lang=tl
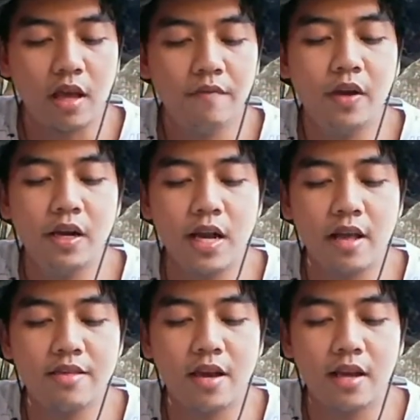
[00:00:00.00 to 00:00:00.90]

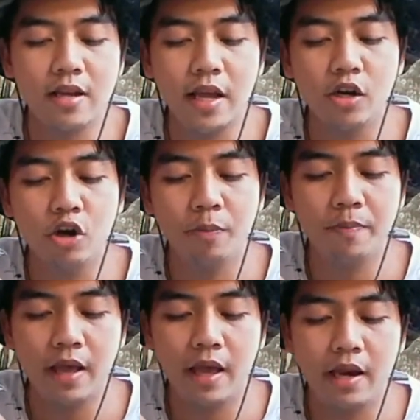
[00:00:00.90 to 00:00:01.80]
Vernaza line of
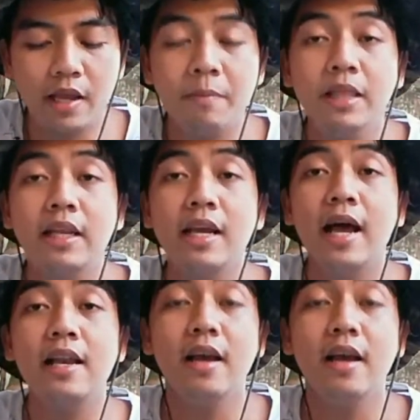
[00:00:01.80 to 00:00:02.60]
Eric Madrigal.